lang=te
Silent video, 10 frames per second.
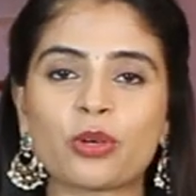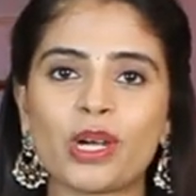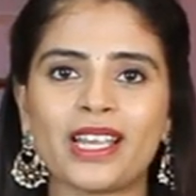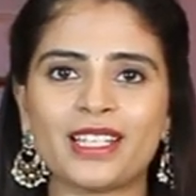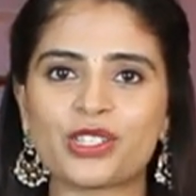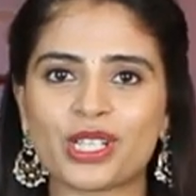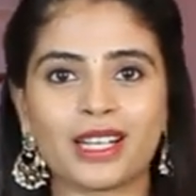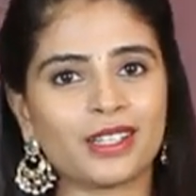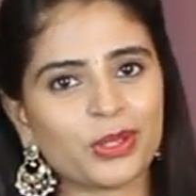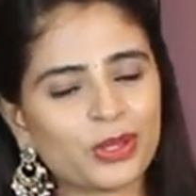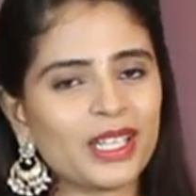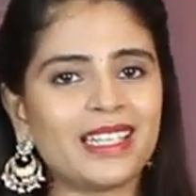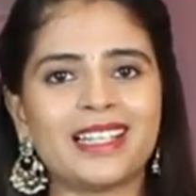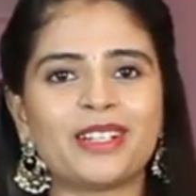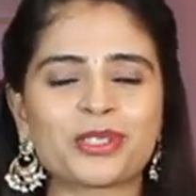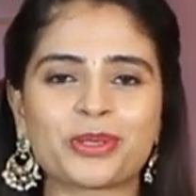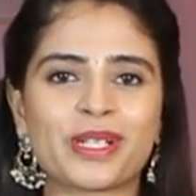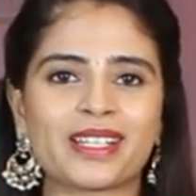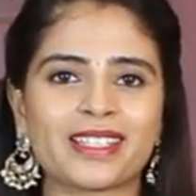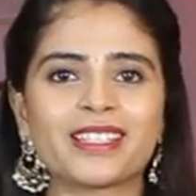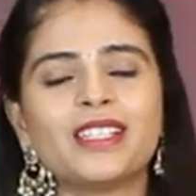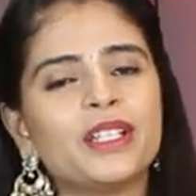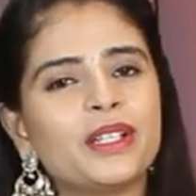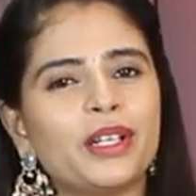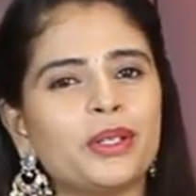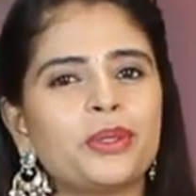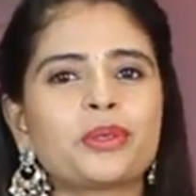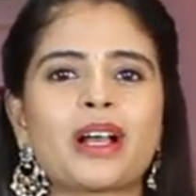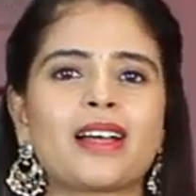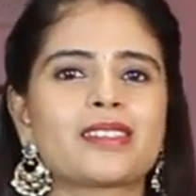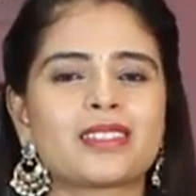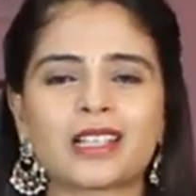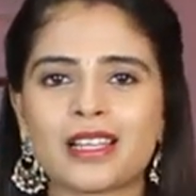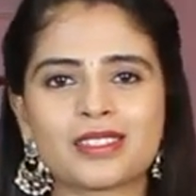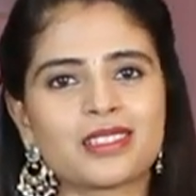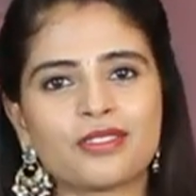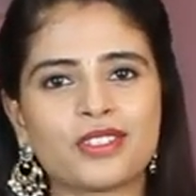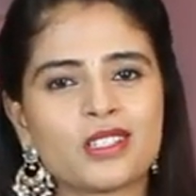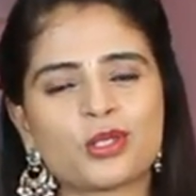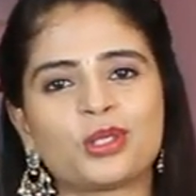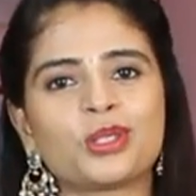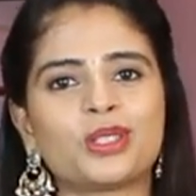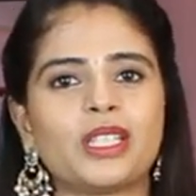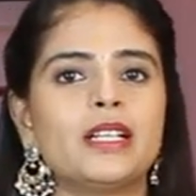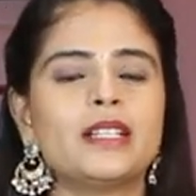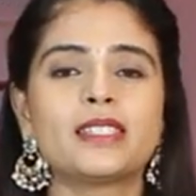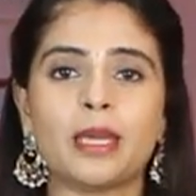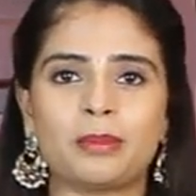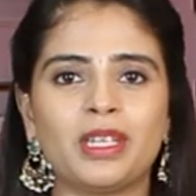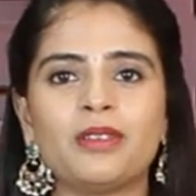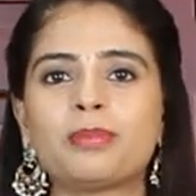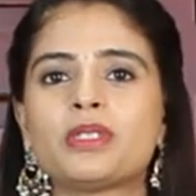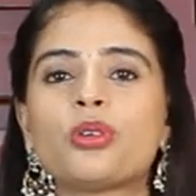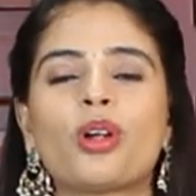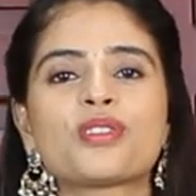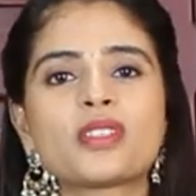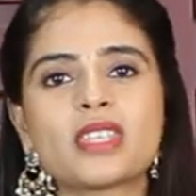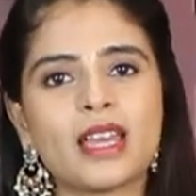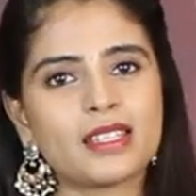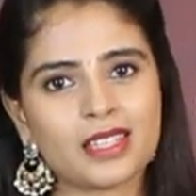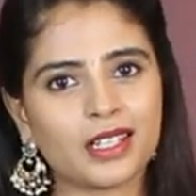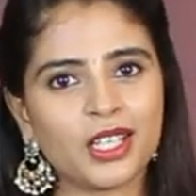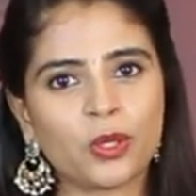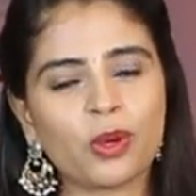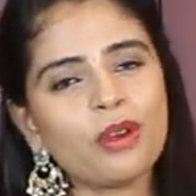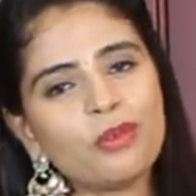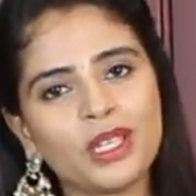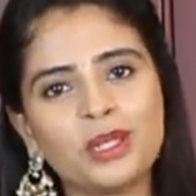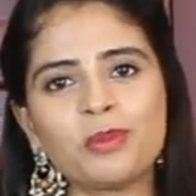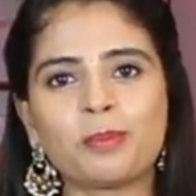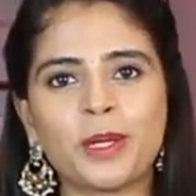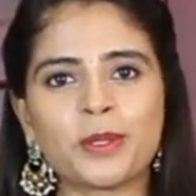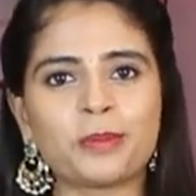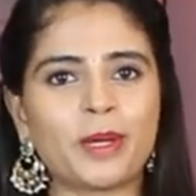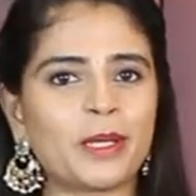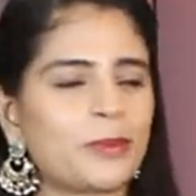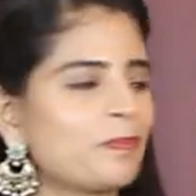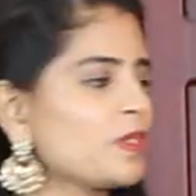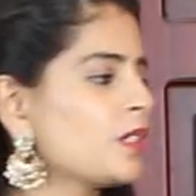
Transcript: ఎక్కువ హైలైట్ చేయాలనుకుంటే ఇలా చూడండి రెండు కాస్త కాస్త డిఫరెన్స్ ఉంటుంది సేమ్ ఈ జార్జెట్ శారీస్ అన్నీ కూడా వెయ్యి ముప్పై రూపాయలు